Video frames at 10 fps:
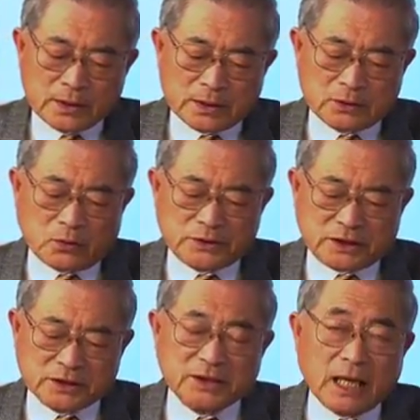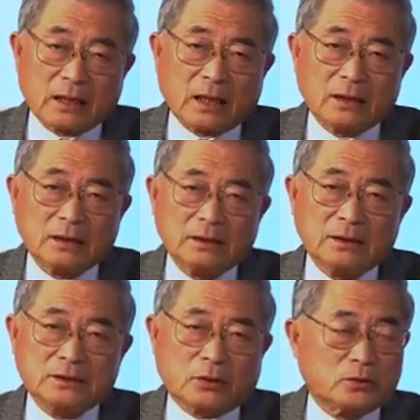这种形象啊，
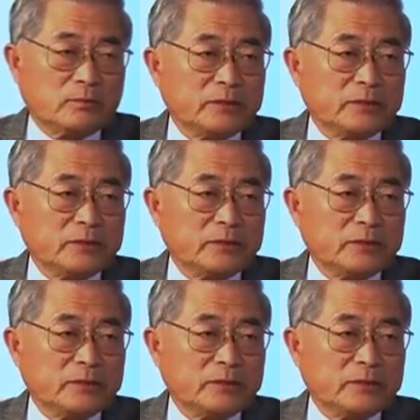就是